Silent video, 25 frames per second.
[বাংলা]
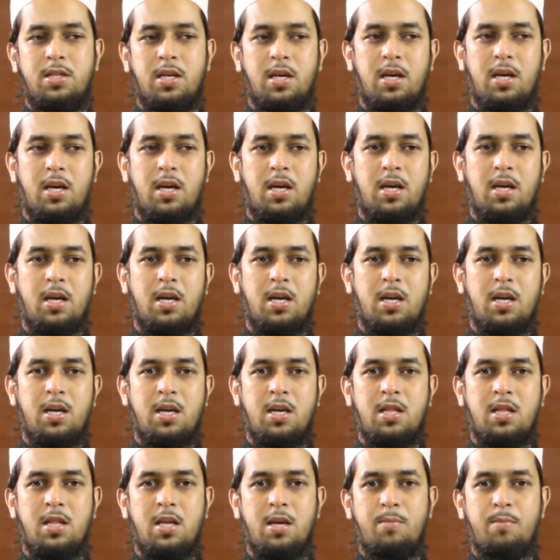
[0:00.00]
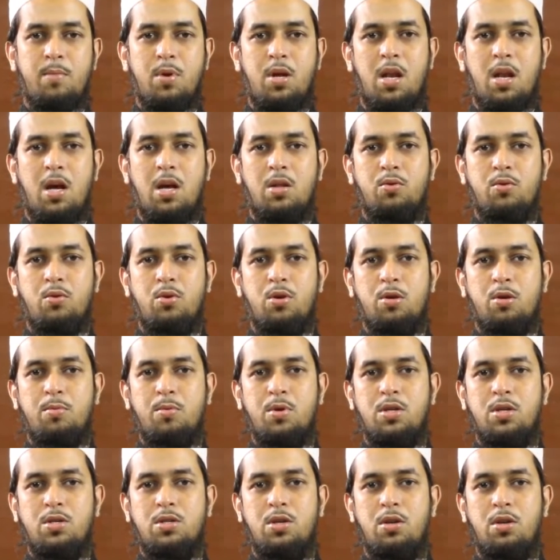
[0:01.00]
যে ঈদে
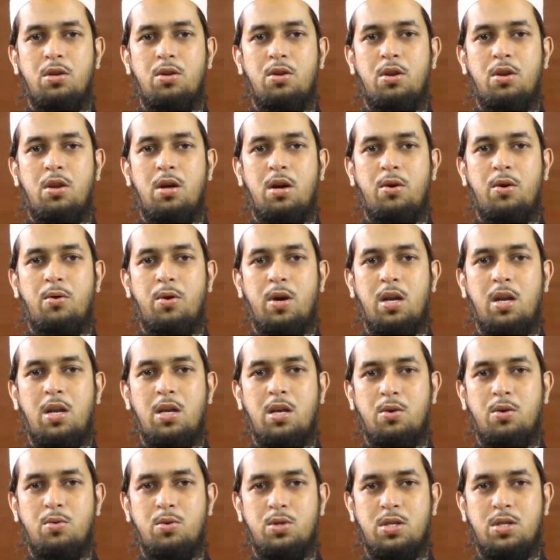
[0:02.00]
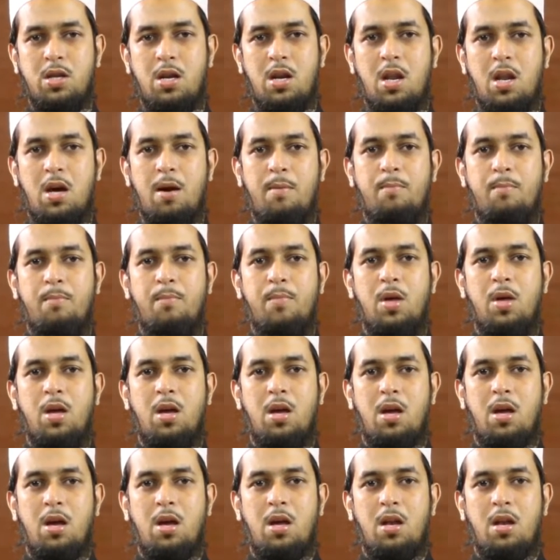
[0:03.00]
মিলাদুলনবী সাল্লাহ আলহি ওসাল্লাম
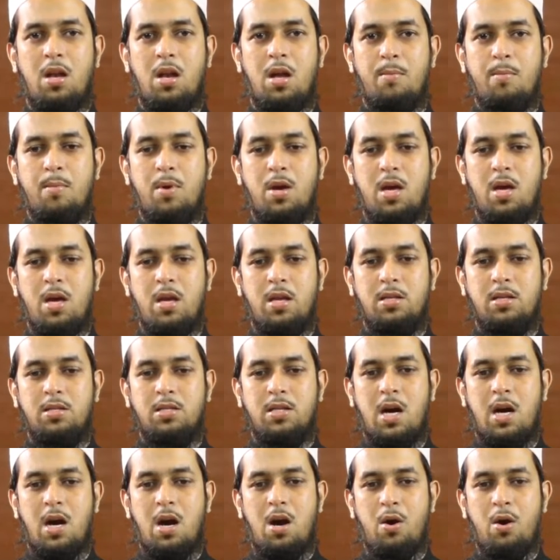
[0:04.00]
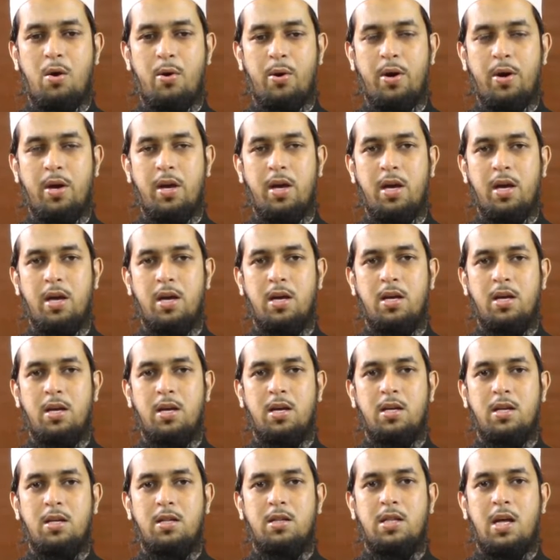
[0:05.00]
নামে যা হয়
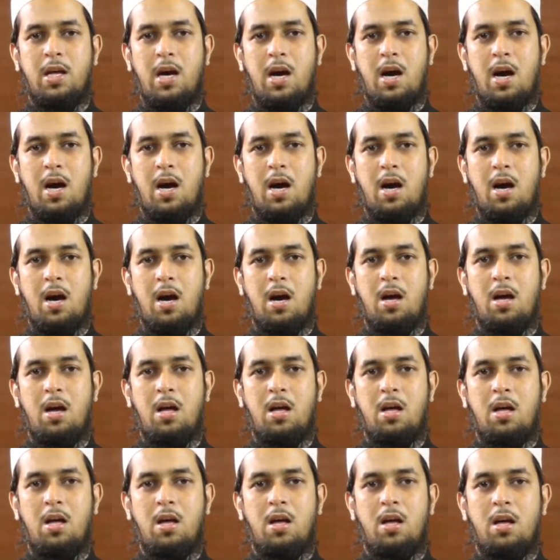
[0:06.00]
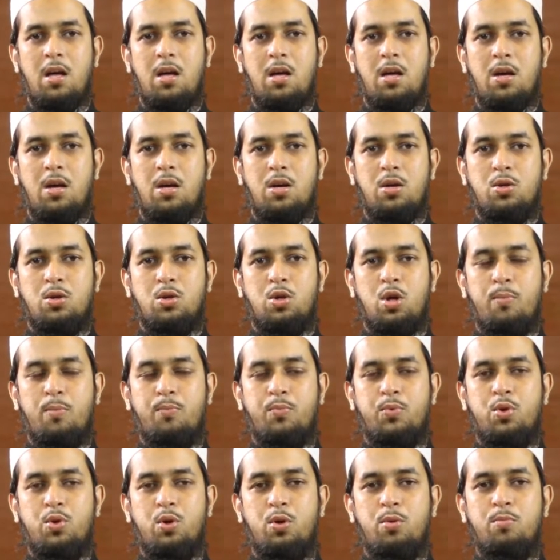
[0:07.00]
তা
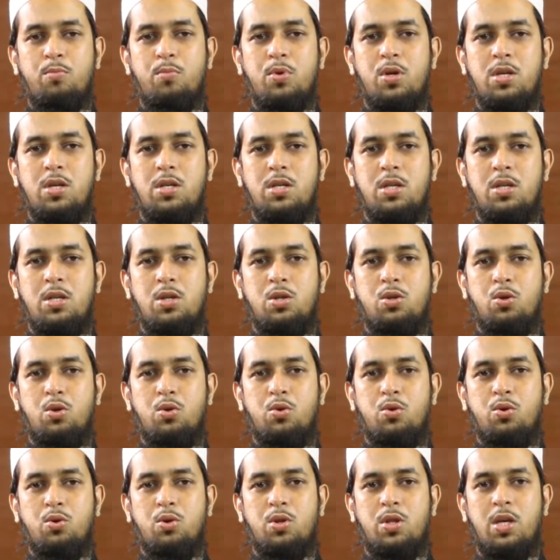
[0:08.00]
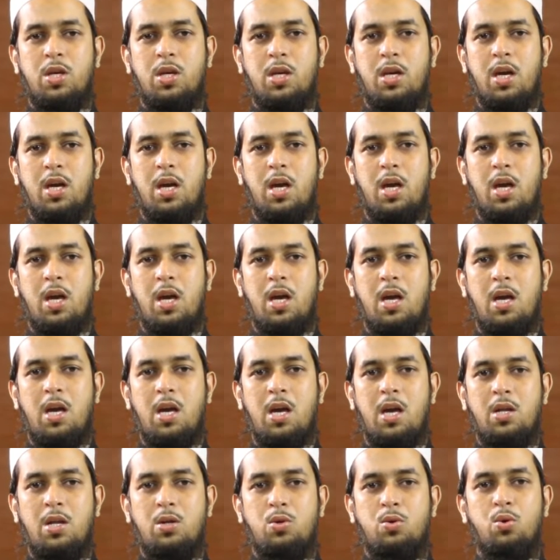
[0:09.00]
সপ্তম হিজড়ি শতক থেকে
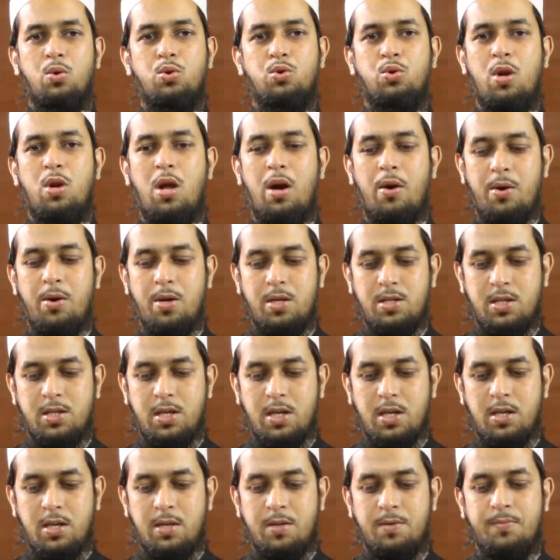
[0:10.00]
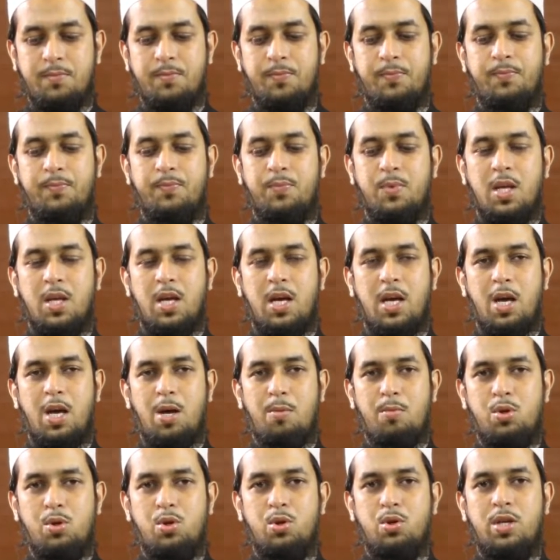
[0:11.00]
এর সূচনা হয়েছে
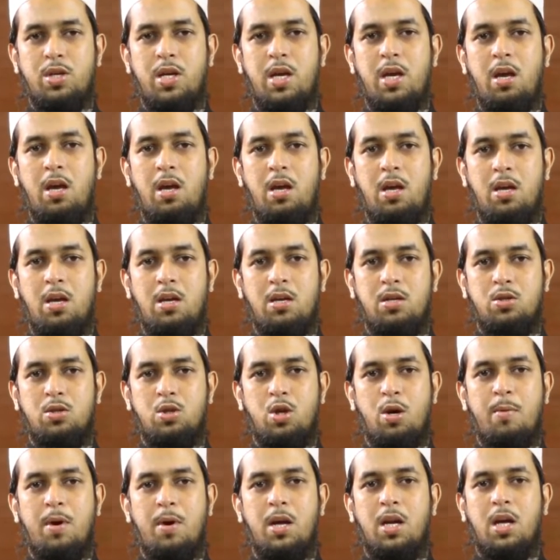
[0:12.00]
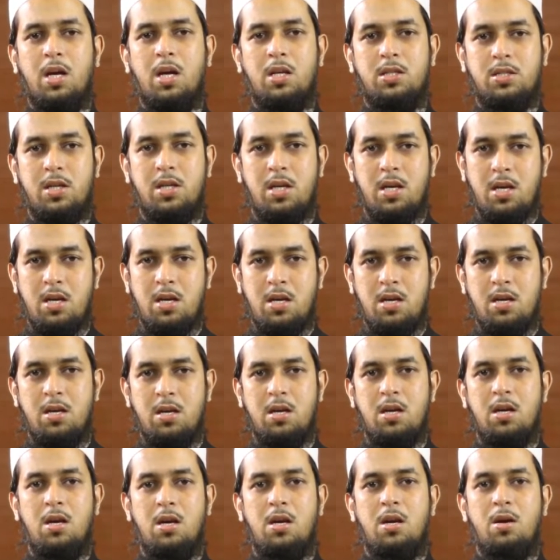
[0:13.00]
এ বিষয়টাই সবার কাছেই
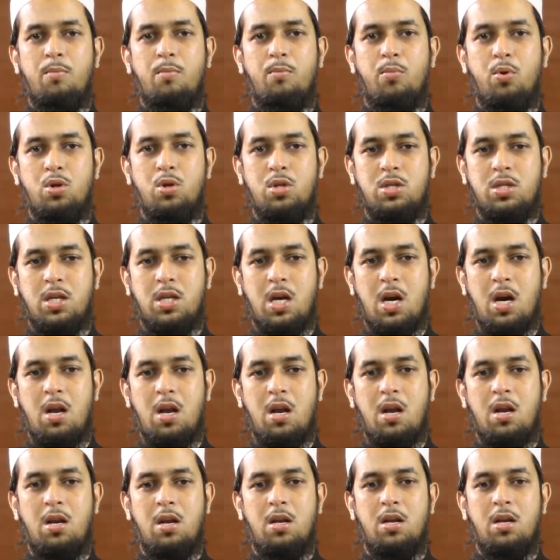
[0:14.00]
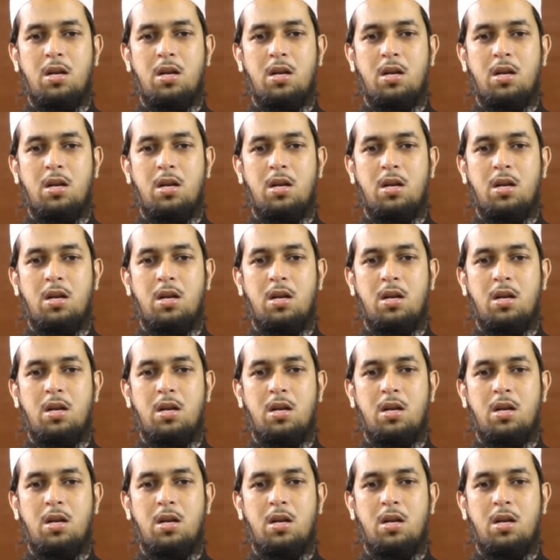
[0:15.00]
পরিষ্কার